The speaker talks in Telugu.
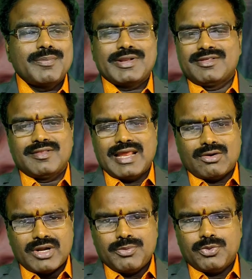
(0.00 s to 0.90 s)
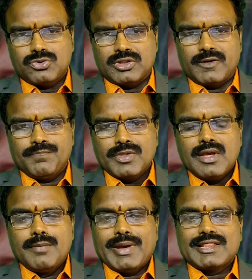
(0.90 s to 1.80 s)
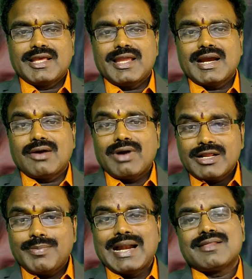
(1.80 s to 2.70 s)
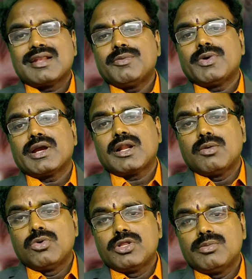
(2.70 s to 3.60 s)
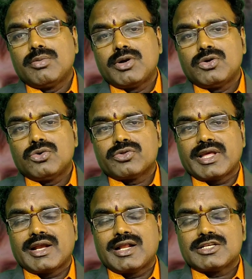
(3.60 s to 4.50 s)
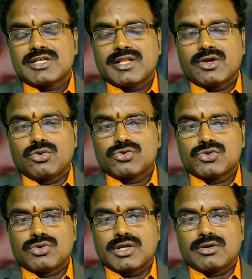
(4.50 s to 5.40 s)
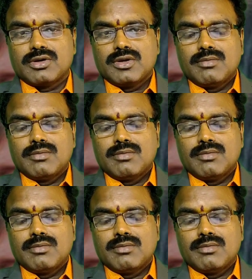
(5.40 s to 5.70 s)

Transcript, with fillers: తినే పరిస్థితి లేకుండా అయిపోతుంది పెద్ద అయ్యాక వాటికి బానిసలు అయిపోయాక లబోదీపం అంటూ సైకాలజిస్టుల దగ్గరకు వస్తూ ఉన్నారు